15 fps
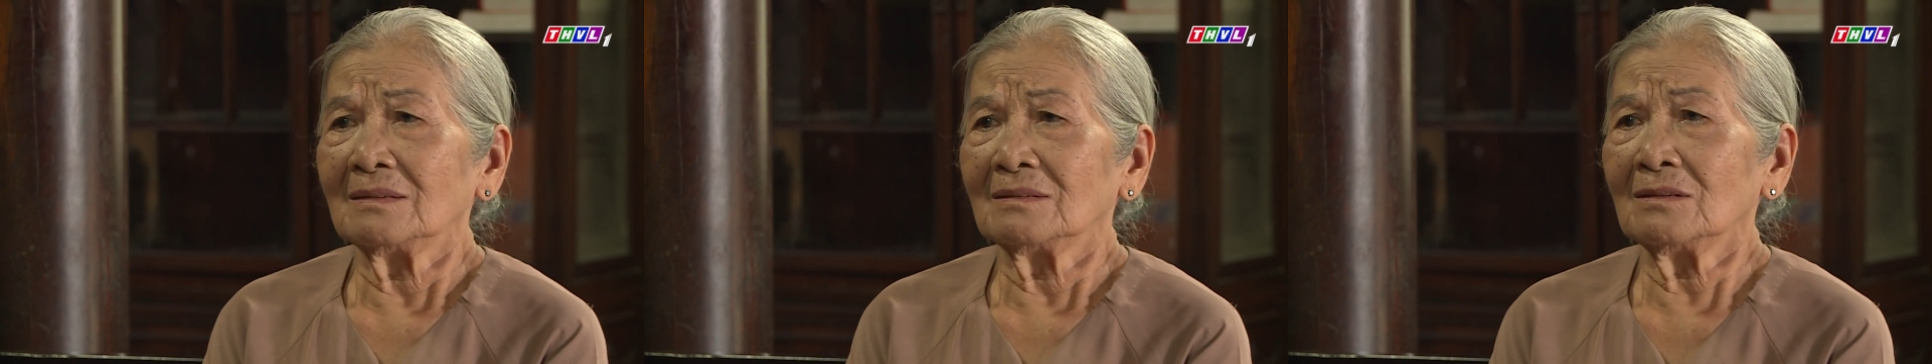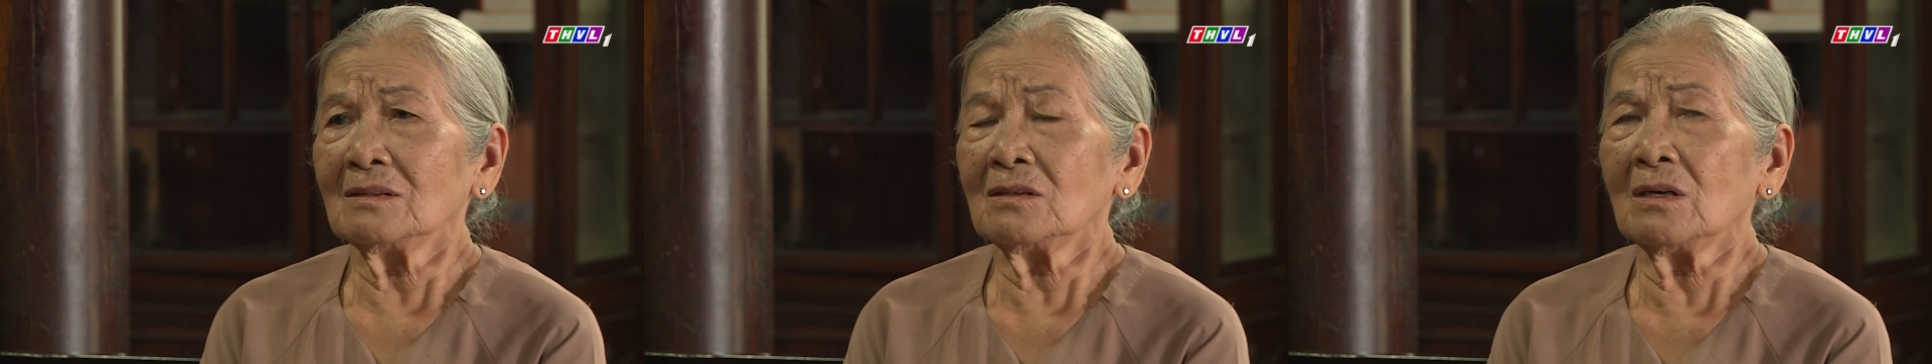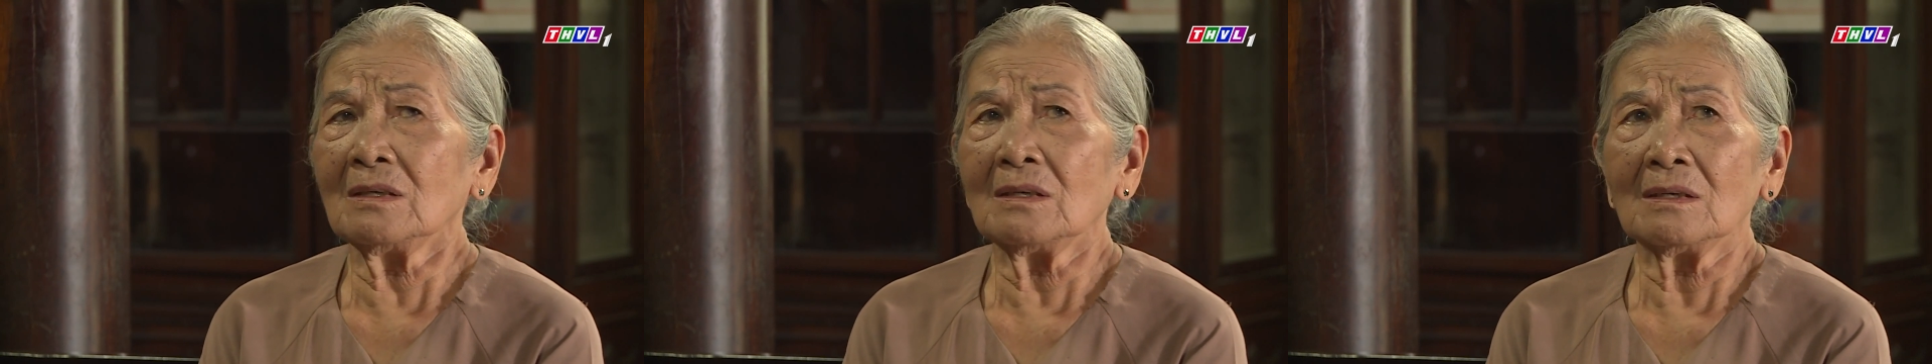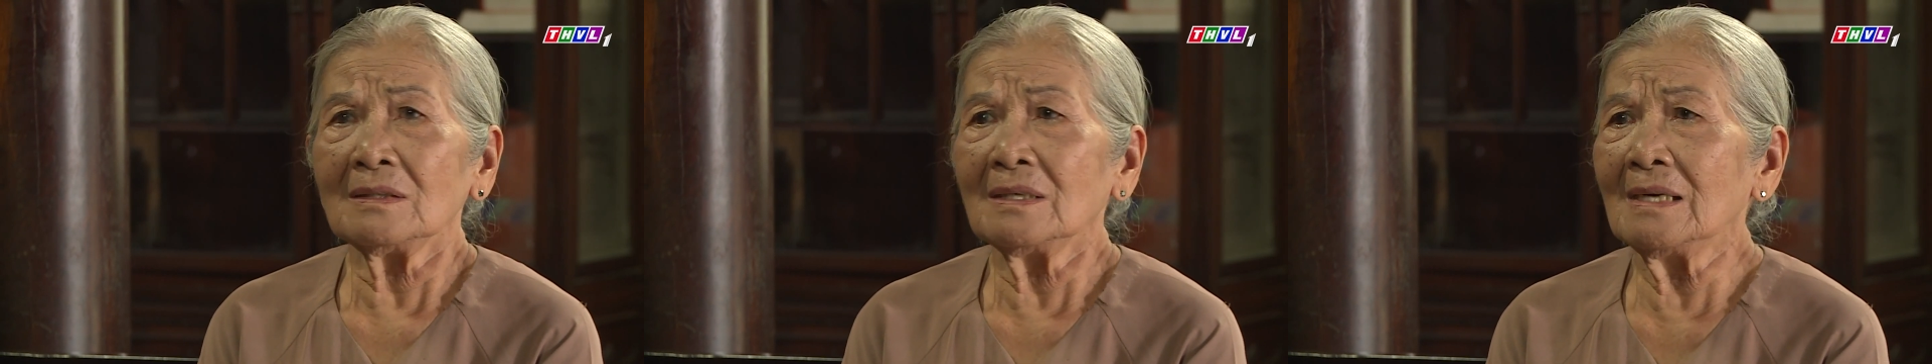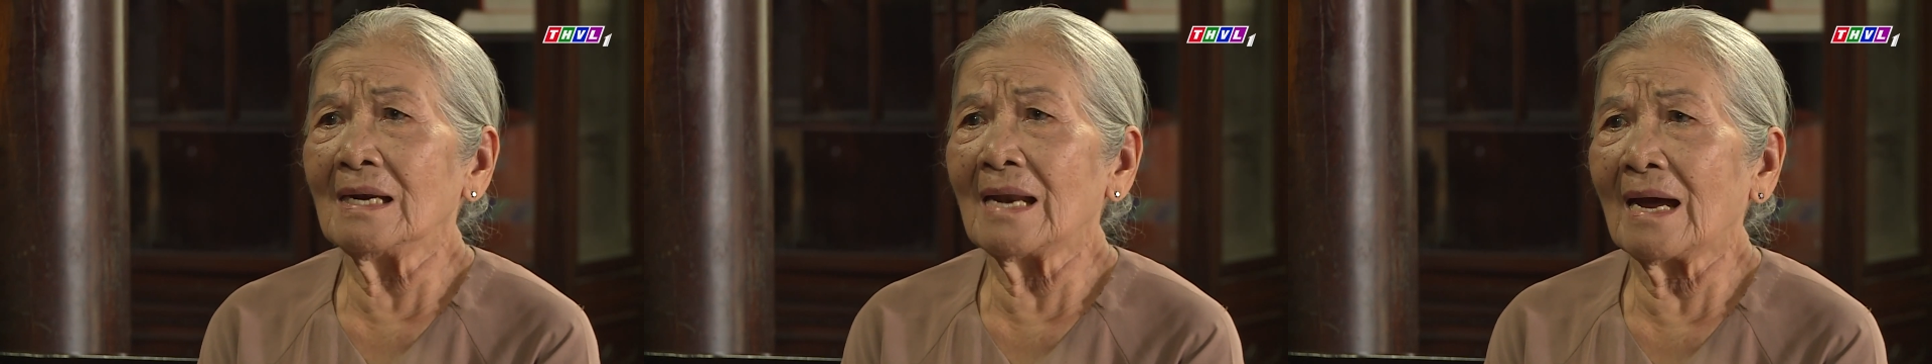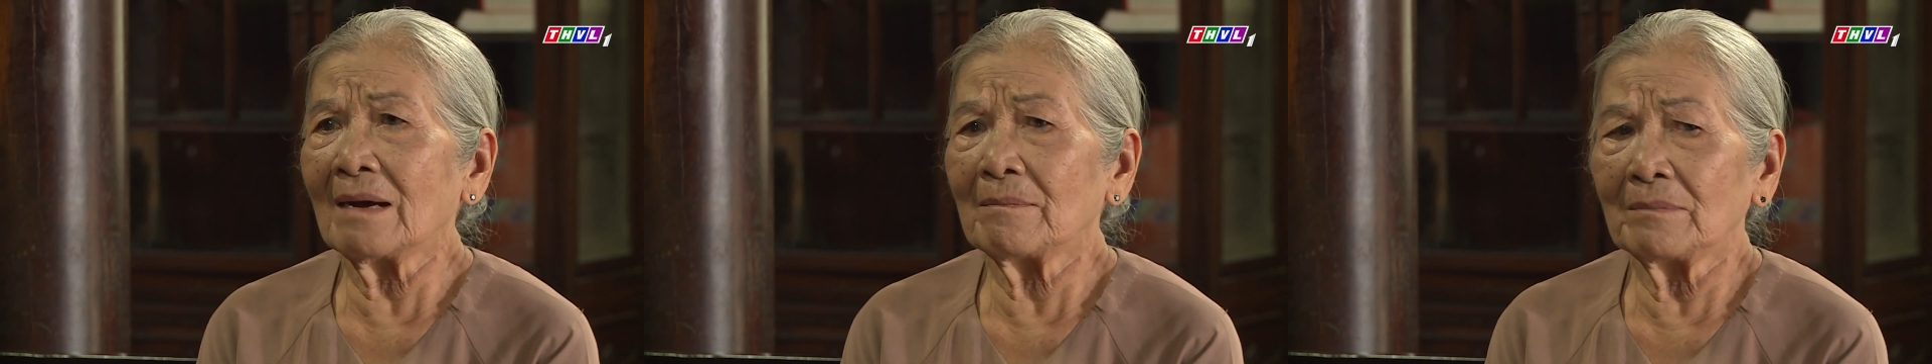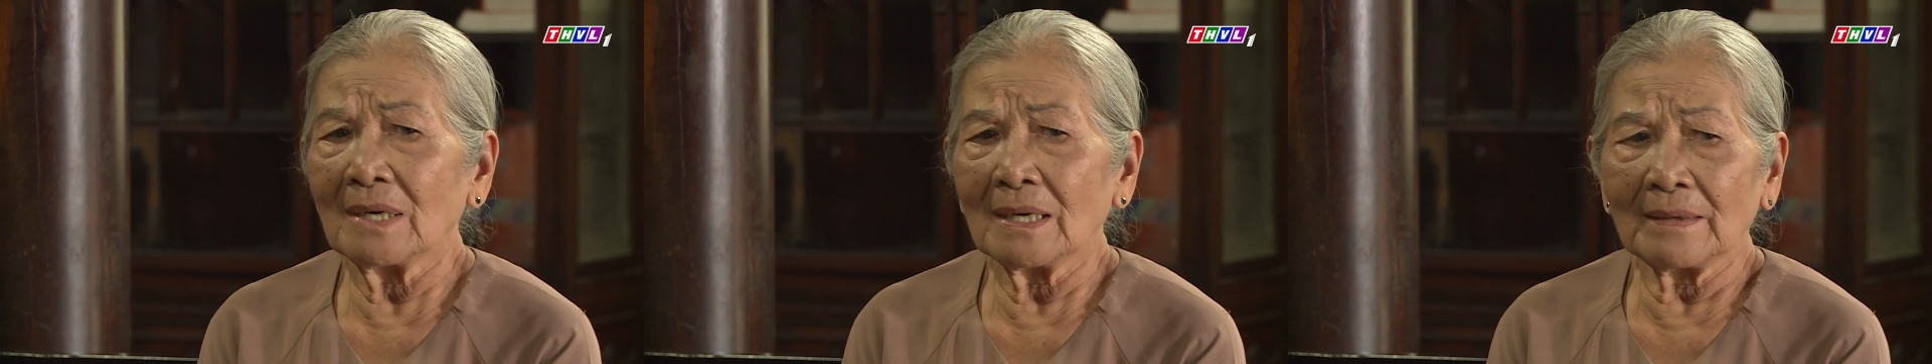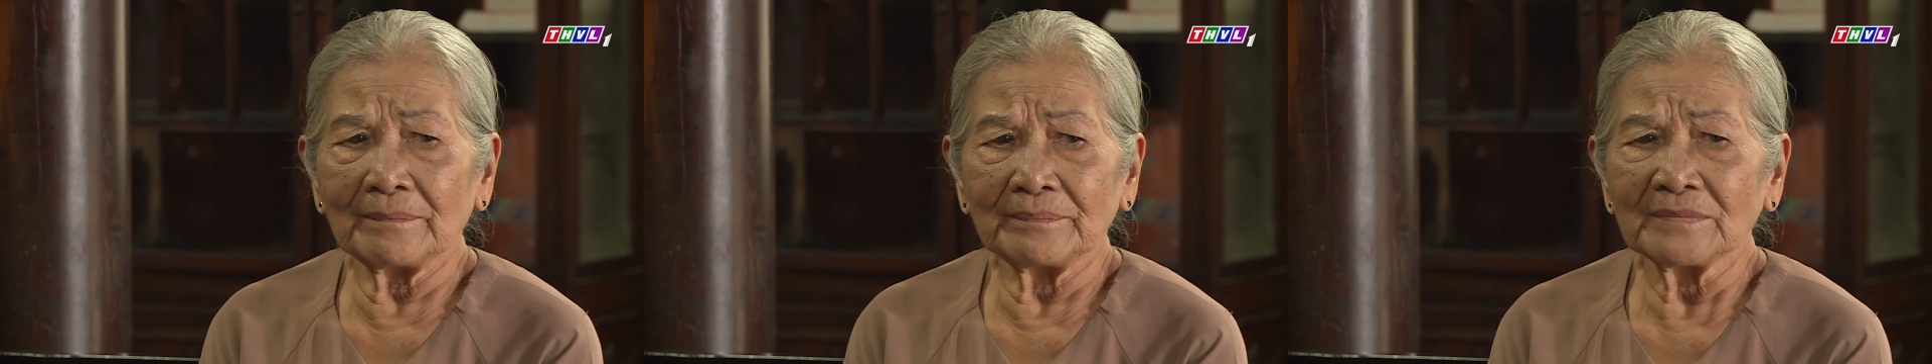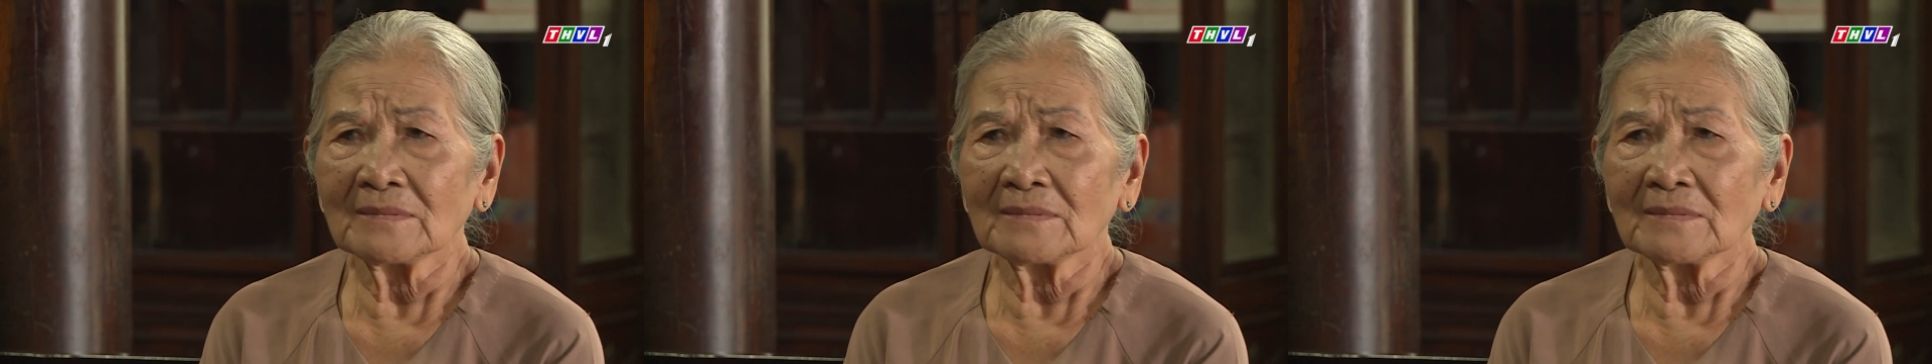nó nói nó đi làm mà